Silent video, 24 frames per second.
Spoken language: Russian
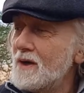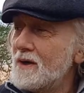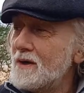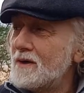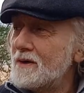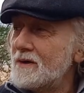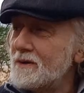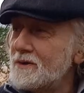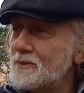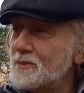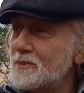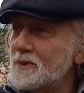
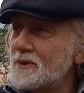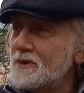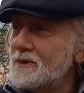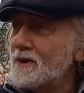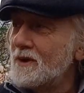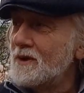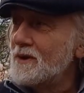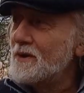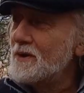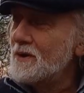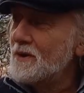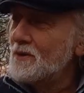
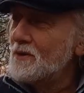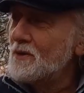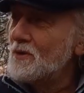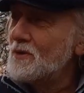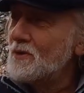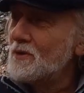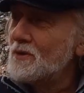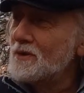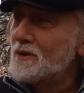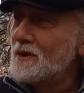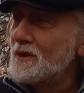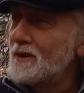распространено,
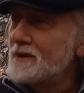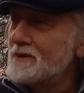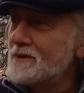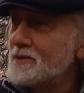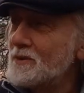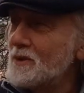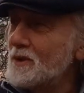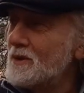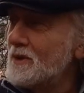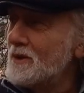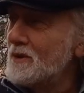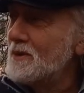вот я
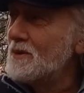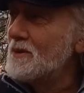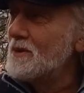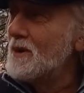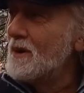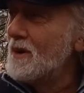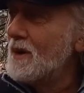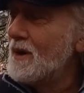смотрю